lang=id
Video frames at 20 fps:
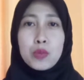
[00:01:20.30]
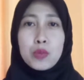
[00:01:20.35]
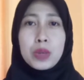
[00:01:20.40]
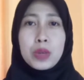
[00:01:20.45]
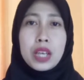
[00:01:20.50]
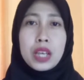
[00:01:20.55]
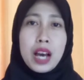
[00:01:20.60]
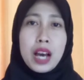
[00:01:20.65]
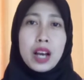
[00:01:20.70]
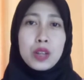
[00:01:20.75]

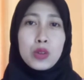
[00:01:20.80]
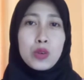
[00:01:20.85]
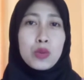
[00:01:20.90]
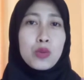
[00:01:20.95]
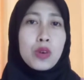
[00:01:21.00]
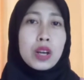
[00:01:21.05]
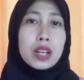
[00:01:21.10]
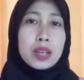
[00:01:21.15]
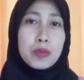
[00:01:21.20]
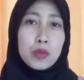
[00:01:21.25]
rupiah atau
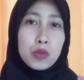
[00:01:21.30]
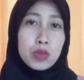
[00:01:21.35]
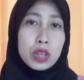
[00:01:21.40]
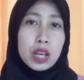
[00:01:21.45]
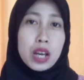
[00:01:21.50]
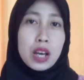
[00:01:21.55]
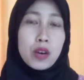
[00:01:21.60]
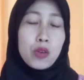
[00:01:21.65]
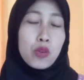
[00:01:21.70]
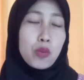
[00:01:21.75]
dua ribu
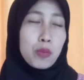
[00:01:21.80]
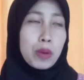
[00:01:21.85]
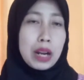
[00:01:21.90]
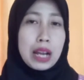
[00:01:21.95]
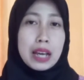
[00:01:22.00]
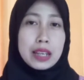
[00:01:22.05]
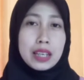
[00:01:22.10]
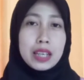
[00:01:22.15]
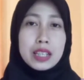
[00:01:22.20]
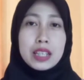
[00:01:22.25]
ya aku lupa
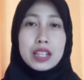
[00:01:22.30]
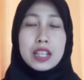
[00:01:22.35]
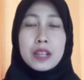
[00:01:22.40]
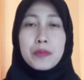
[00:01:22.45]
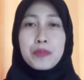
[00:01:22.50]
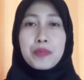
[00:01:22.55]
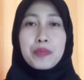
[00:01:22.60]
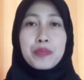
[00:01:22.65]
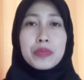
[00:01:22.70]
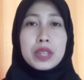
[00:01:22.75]
lagi jadi